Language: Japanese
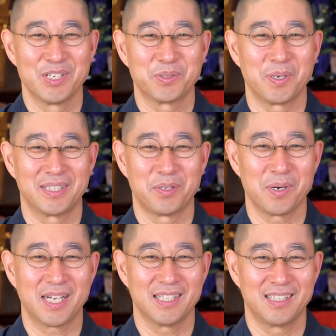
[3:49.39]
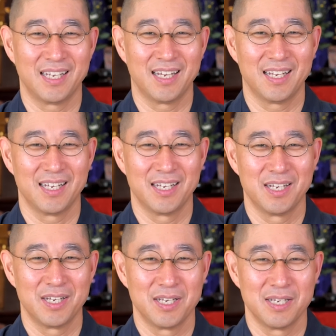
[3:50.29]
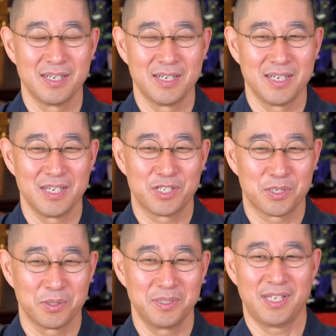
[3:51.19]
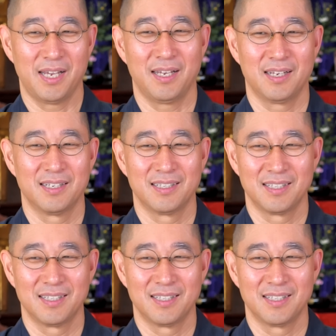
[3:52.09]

そうやって分けて、一瞬で